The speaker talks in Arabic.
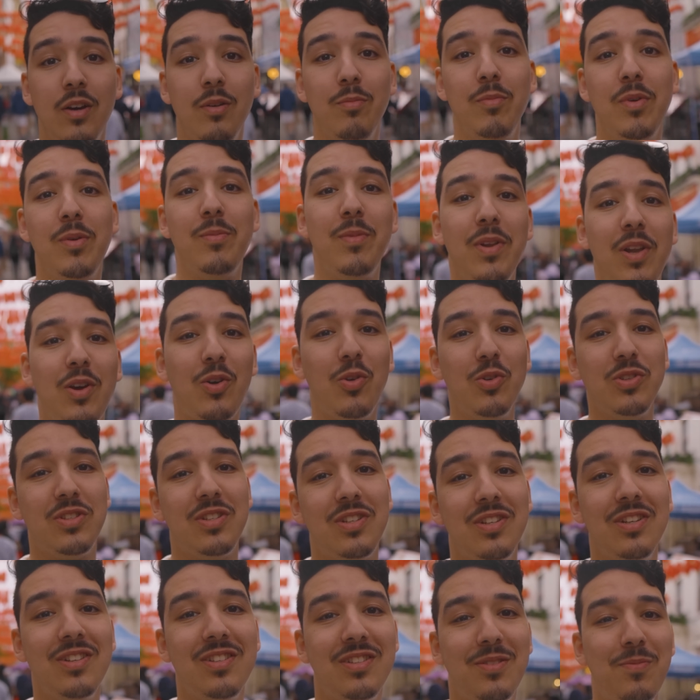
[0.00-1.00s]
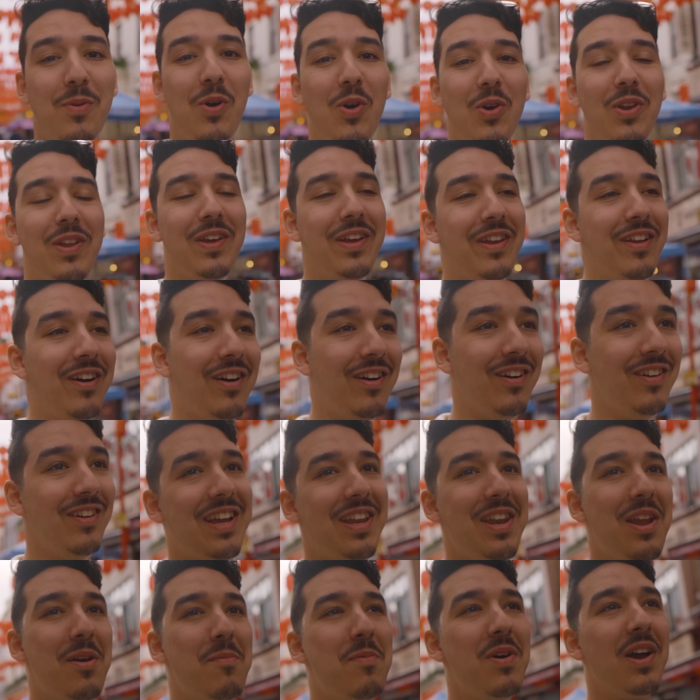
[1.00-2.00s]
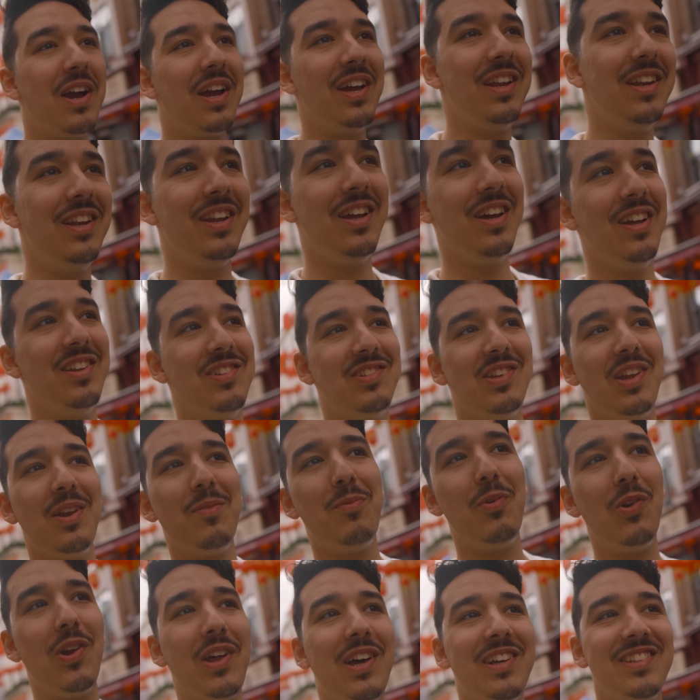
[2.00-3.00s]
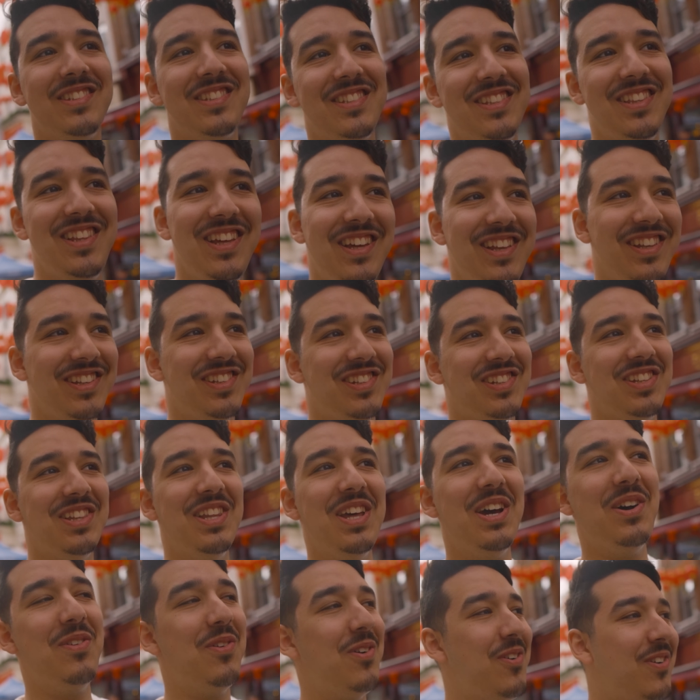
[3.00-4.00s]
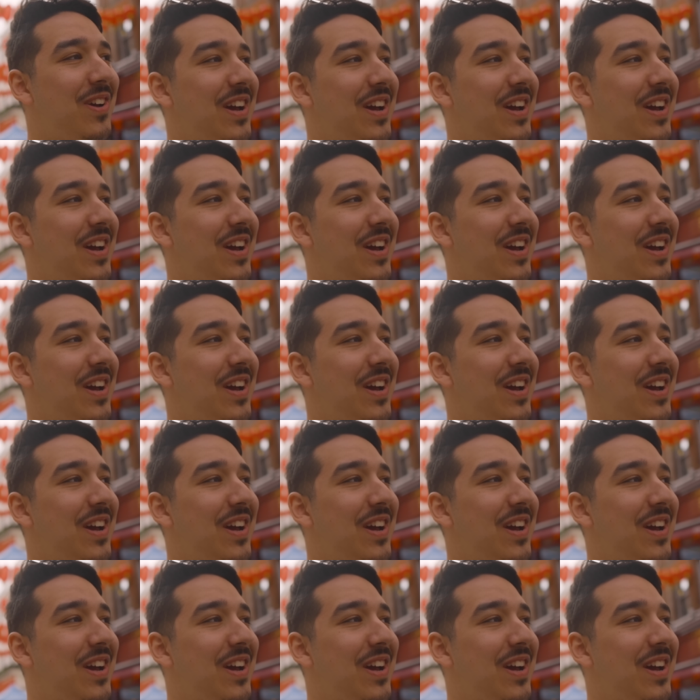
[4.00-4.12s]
المهم الخوت سمحوا لينا كنا باغيين نجربوا القص ديال الشتاوه